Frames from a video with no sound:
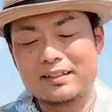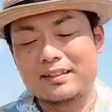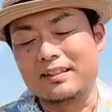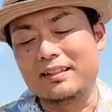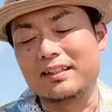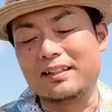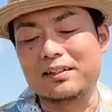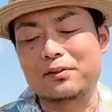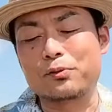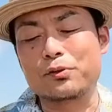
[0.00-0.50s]

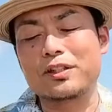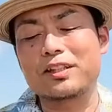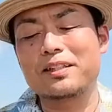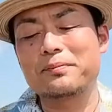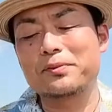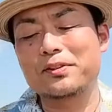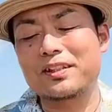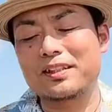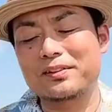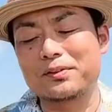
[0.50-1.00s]
えー、これで
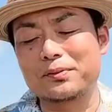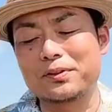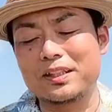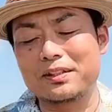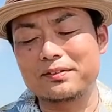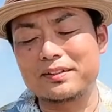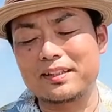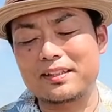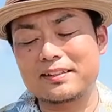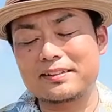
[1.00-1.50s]
もかと親
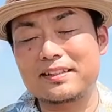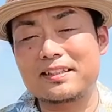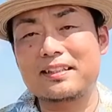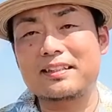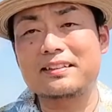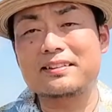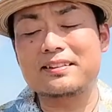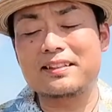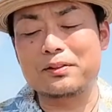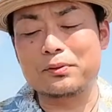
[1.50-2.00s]
を泣かせる
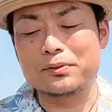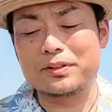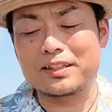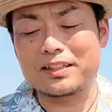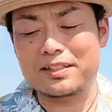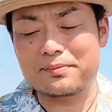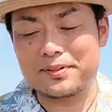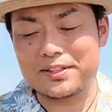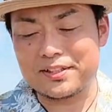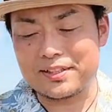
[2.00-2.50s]
演出で大泣
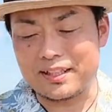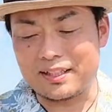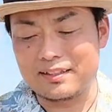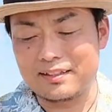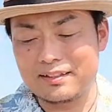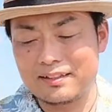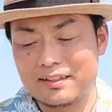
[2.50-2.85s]
きしました。